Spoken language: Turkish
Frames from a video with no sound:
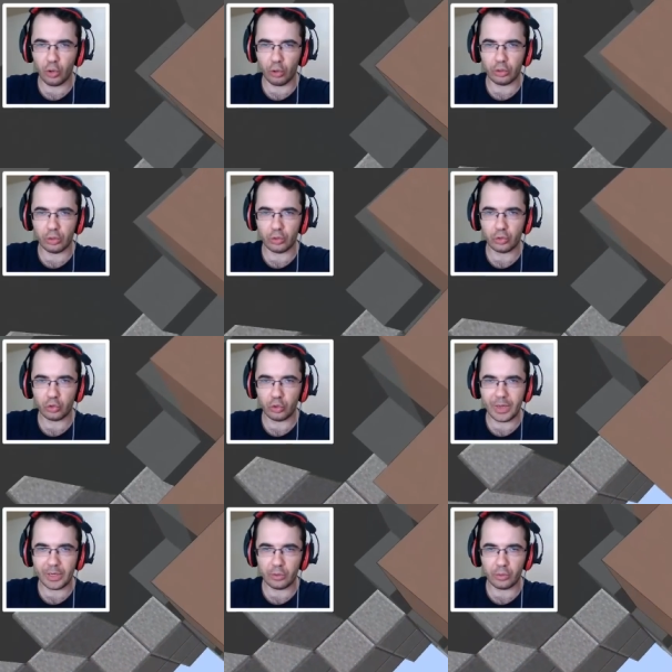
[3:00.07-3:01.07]
oldu, şunu
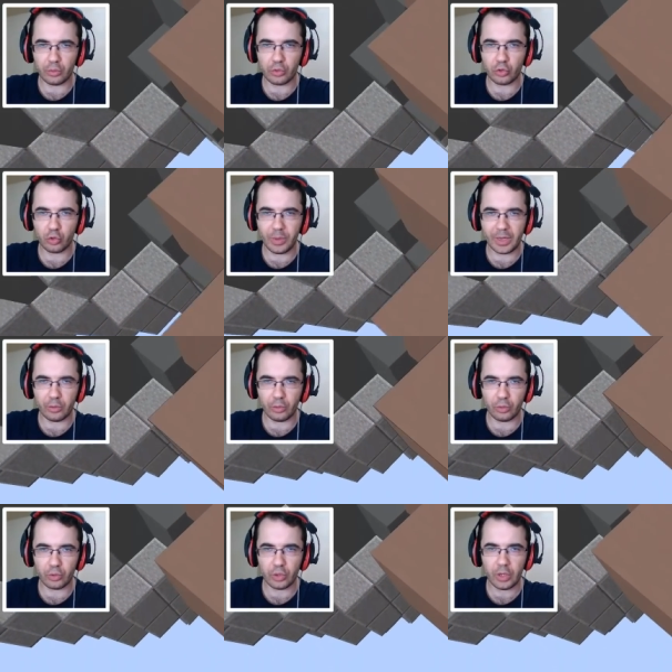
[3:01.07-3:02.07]
bekliyoruz, şunu
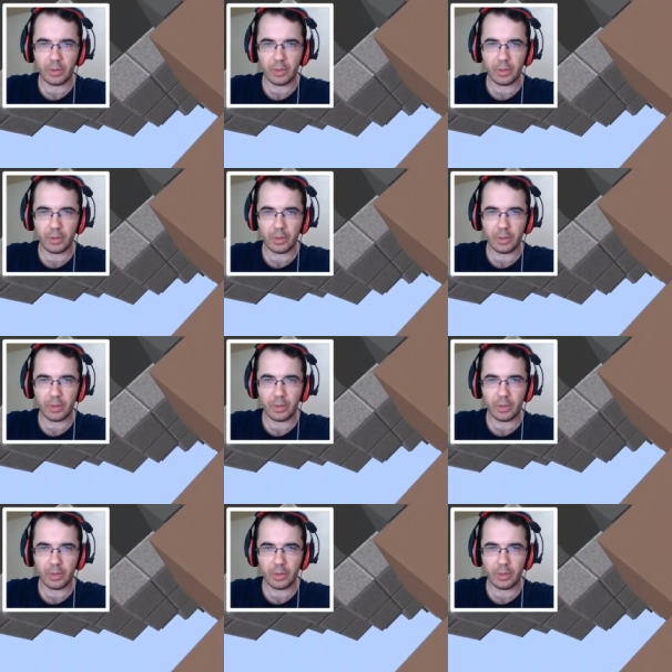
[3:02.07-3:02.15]
bekliyoruz.